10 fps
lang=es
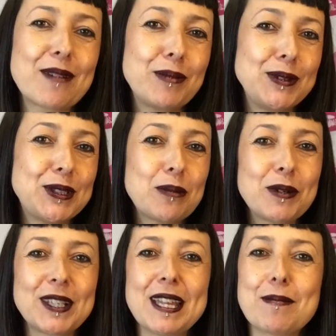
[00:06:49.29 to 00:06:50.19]
mucho
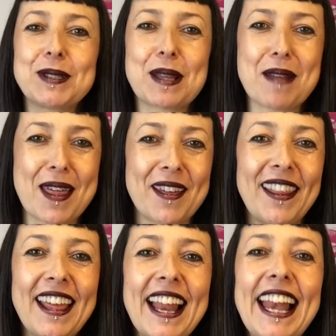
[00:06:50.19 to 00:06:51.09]
porque ya hemos hablado
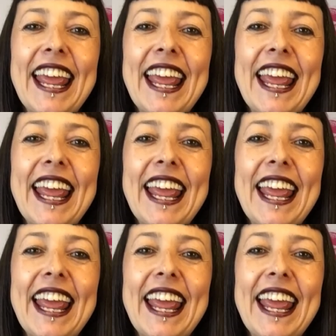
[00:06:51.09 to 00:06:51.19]
de él.